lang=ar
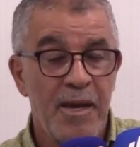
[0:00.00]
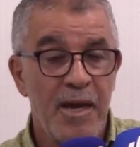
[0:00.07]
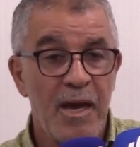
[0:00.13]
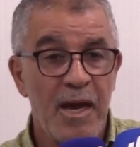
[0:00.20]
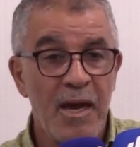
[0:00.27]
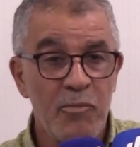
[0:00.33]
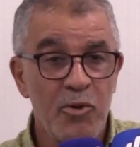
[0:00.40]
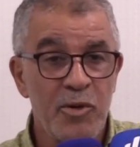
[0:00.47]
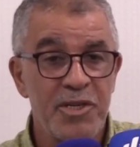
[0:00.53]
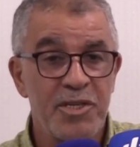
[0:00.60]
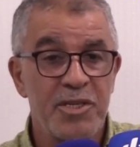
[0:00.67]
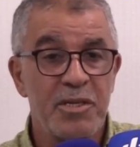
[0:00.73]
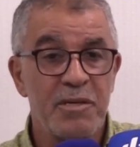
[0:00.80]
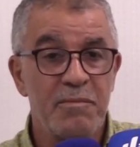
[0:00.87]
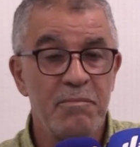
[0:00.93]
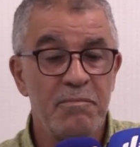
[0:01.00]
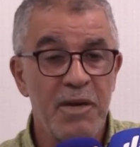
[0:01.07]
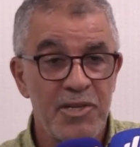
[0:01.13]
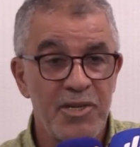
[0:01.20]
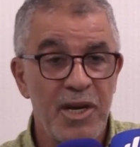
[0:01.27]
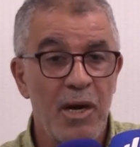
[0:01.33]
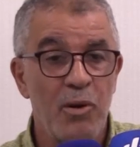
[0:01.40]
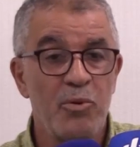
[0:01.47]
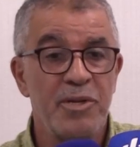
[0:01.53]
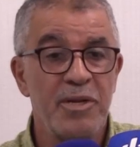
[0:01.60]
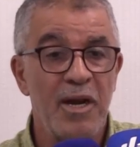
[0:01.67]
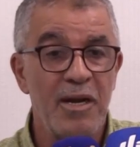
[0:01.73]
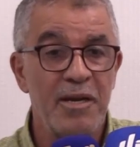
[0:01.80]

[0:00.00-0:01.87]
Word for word: عام ونص باش عاودنا